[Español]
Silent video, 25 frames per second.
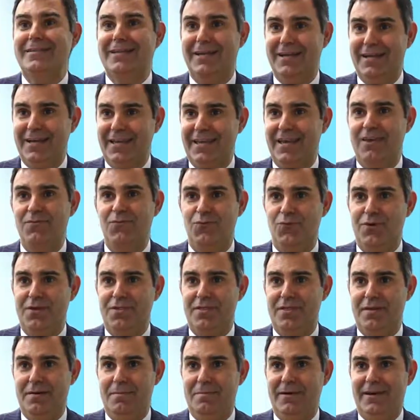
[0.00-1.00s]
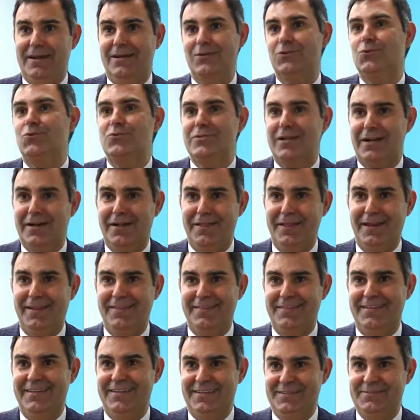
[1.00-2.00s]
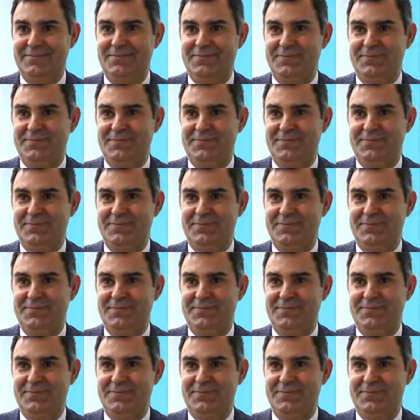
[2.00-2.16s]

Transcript: energía y fuerza para que todo salga adelante.